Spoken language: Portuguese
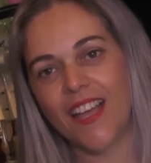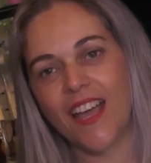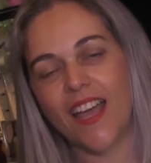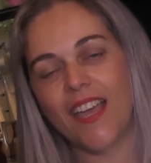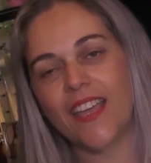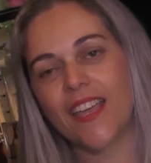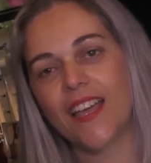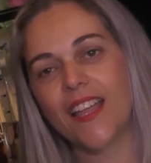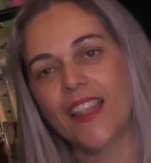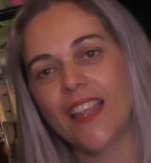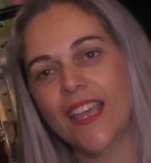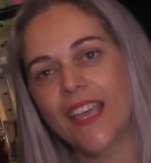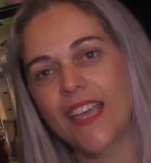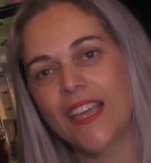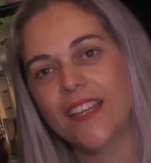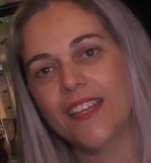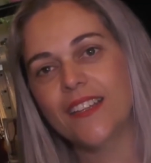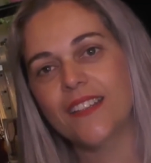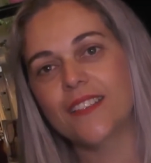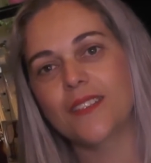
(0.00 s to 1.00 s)
Aí
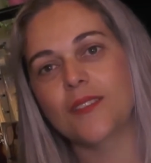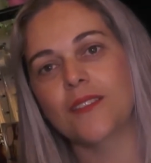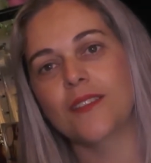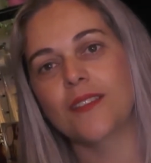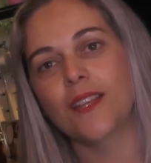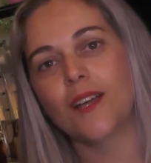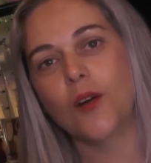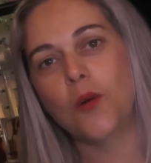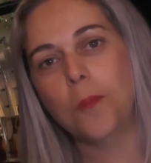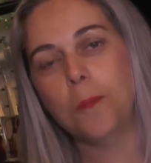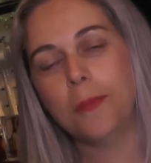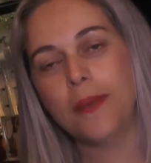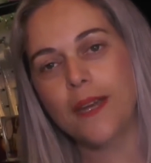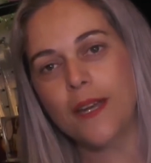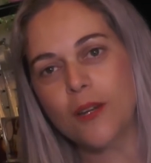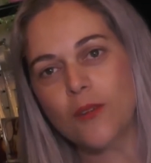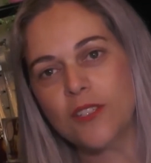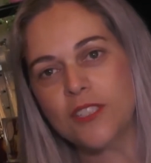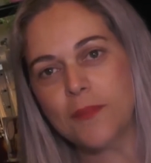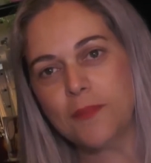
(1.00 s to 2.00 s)
galera, não
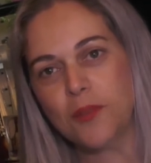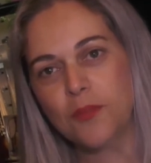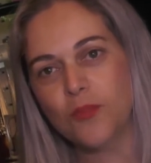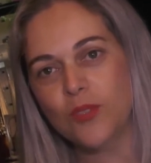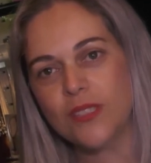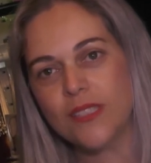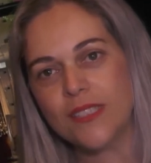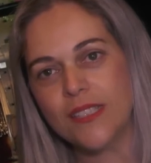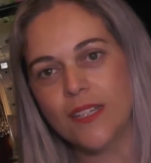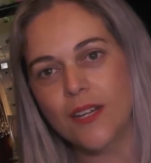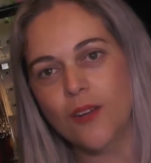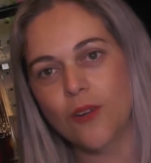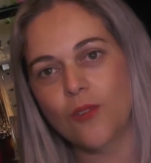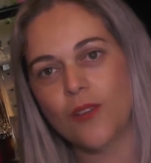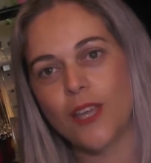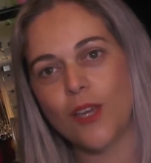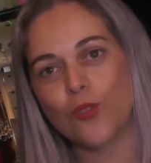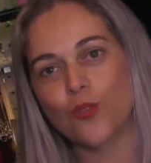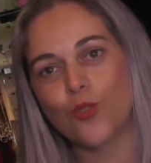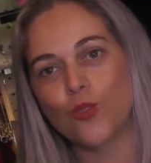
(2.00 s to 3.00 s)
perca essa promoção.
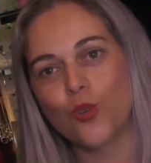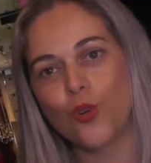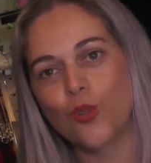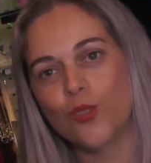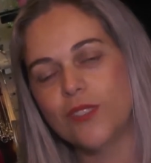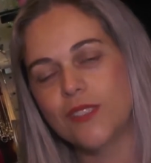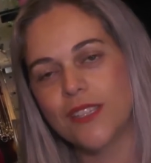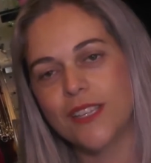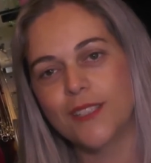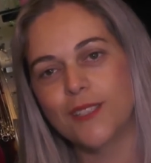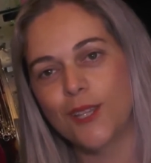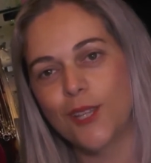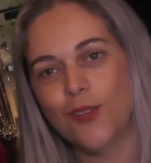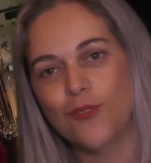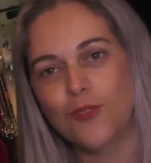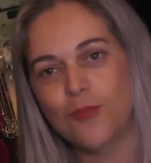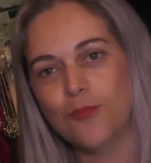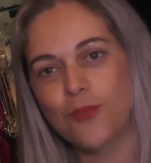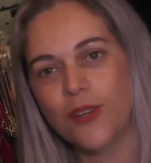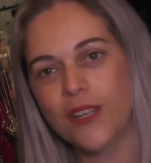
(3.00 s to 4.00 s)
Quero todos aqui na
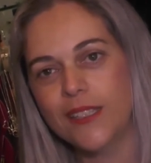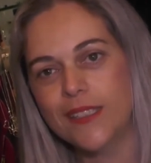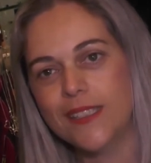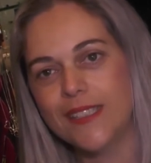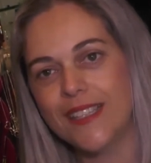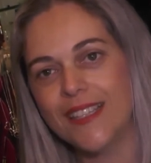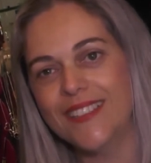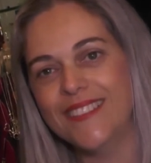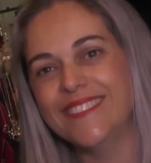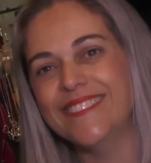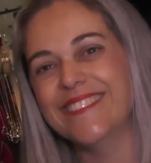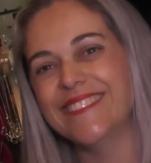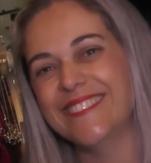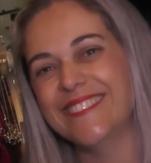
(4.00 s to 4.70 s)
Love Brands, hein?